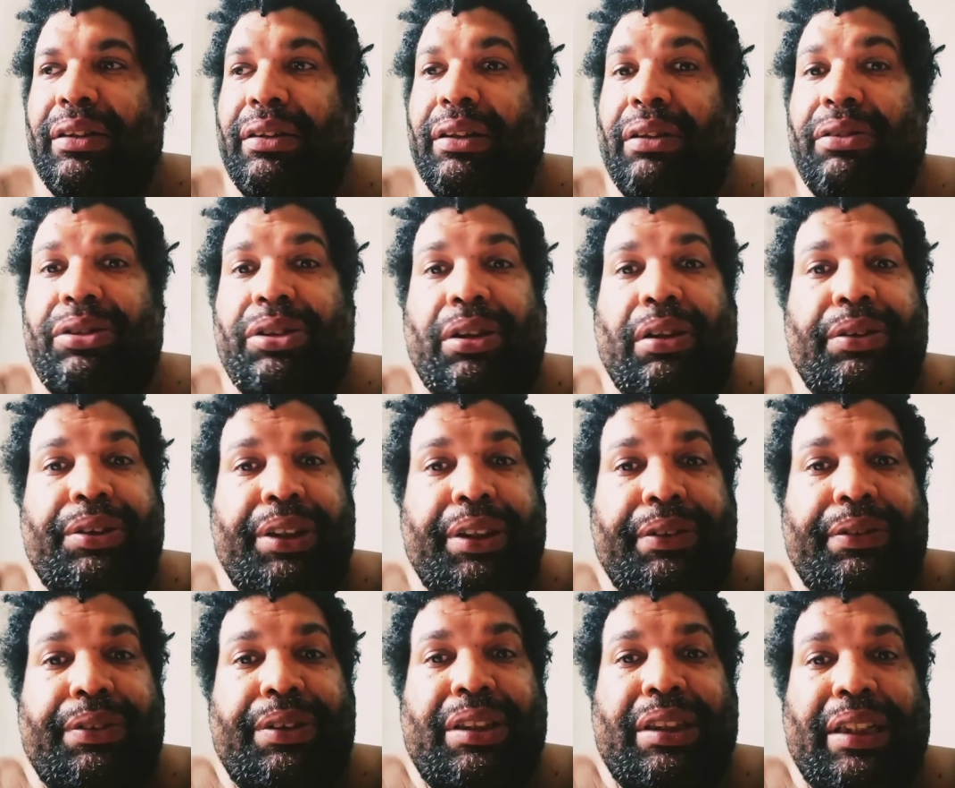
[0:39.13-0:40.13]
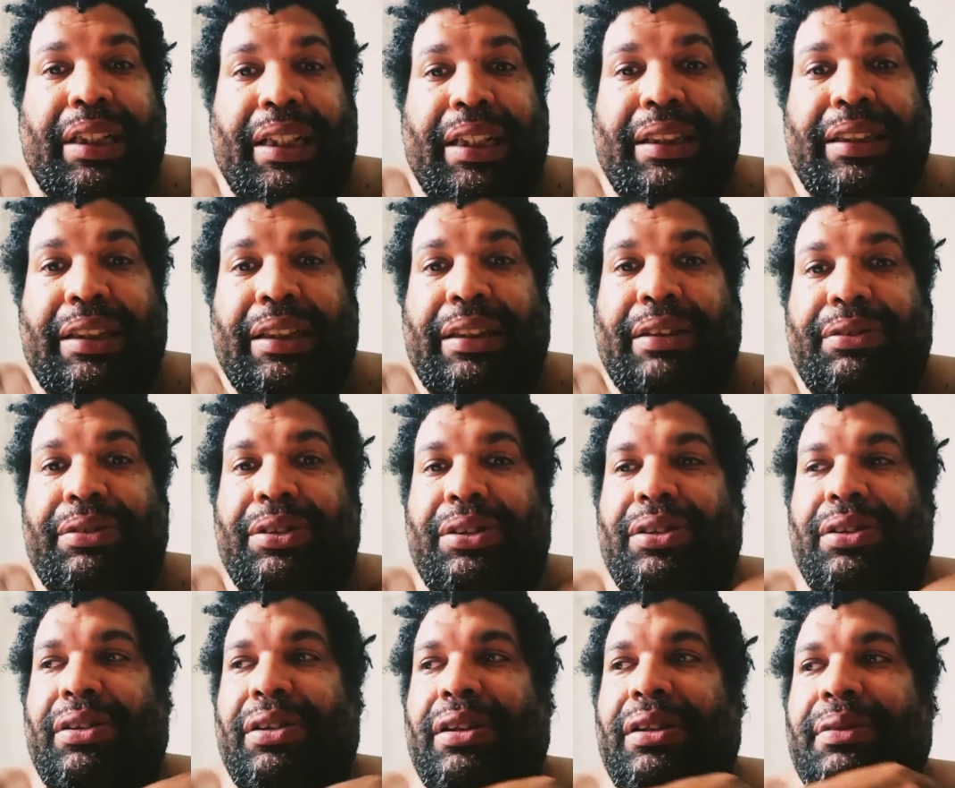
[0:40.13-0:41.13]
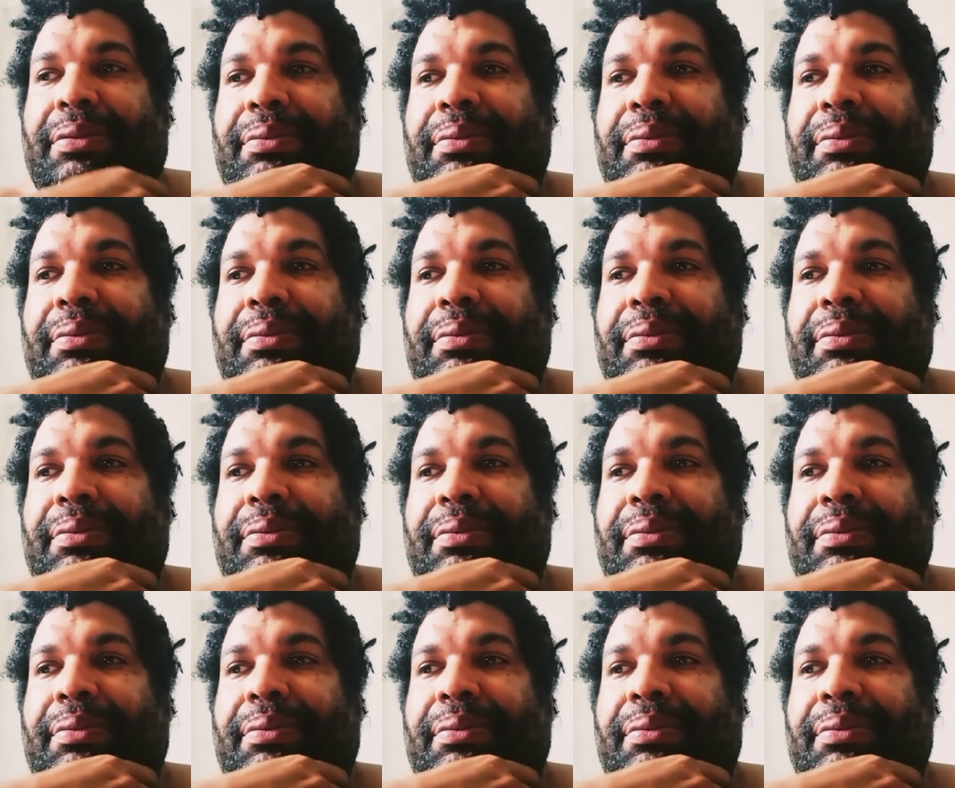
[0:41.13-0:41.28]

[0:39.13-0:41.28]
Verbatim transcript: Não só o Chico César, não só